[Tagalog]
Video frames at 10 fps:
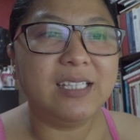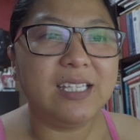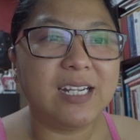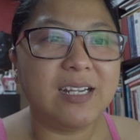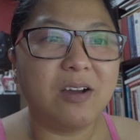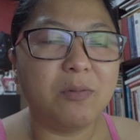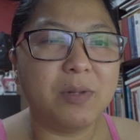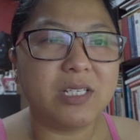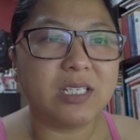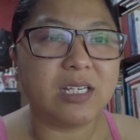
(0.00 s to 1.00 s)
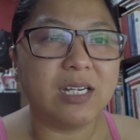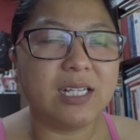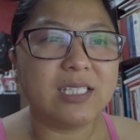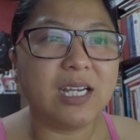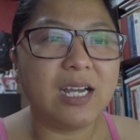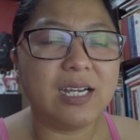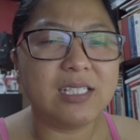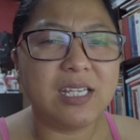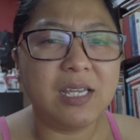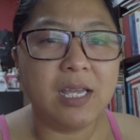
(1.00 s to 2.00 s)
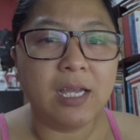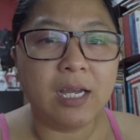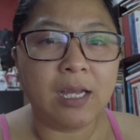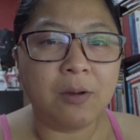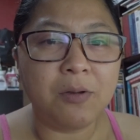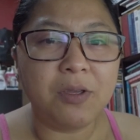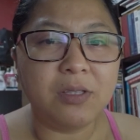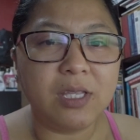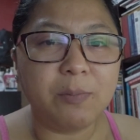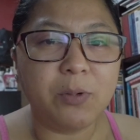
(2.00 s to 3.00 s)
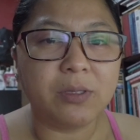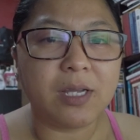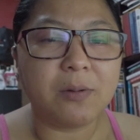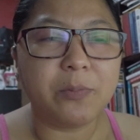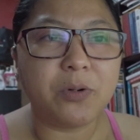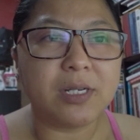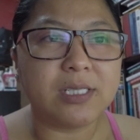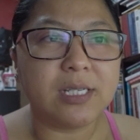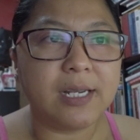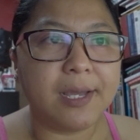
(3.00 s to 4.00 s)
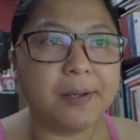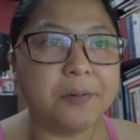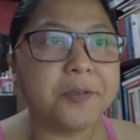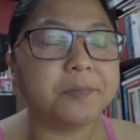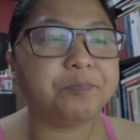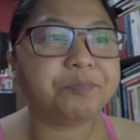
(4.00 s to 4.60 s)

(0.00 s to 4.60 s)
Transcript: lang din talaga ako mag-share, at saka kasi, ako yung tipong tao po kasi na ano,